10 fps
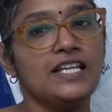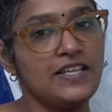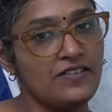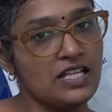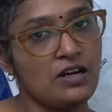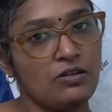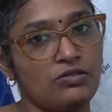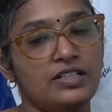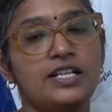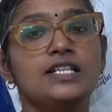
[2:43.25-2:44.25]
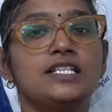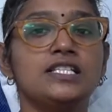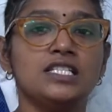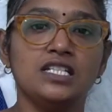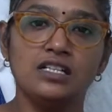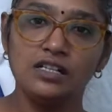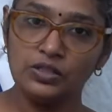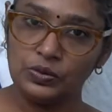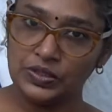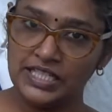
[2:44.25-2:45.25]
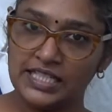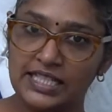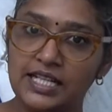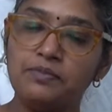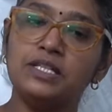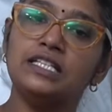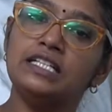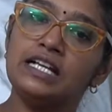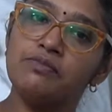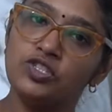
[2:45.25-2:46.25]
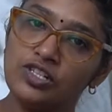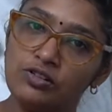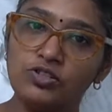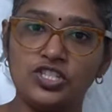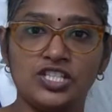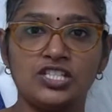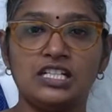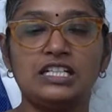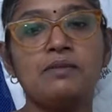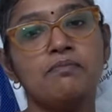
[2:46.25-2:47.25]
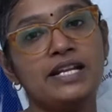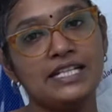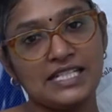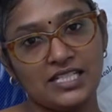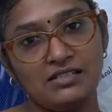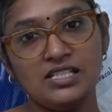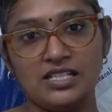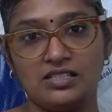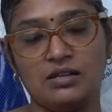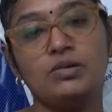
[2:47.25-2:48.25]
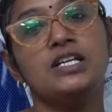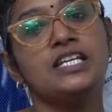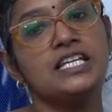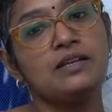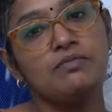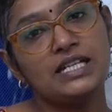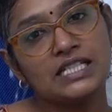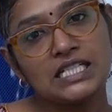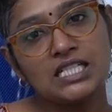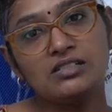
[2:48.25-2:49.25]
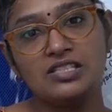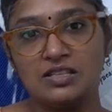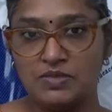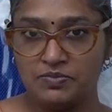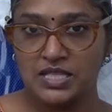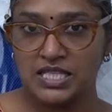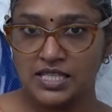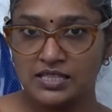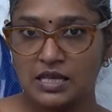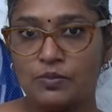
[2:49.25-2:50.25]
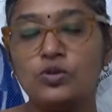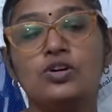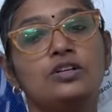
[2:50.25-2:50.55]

ఇవి కాకుండా ఇన్ జనరల్ రొటీన్గానే ప్రతి ట్రైమిస్టర్లో చేసినట్టే బ్లడ్ టెస్టులు చేస్తాం ఈ బ్లడ్ టెస్ట్లు సిబిపి చేస్తాము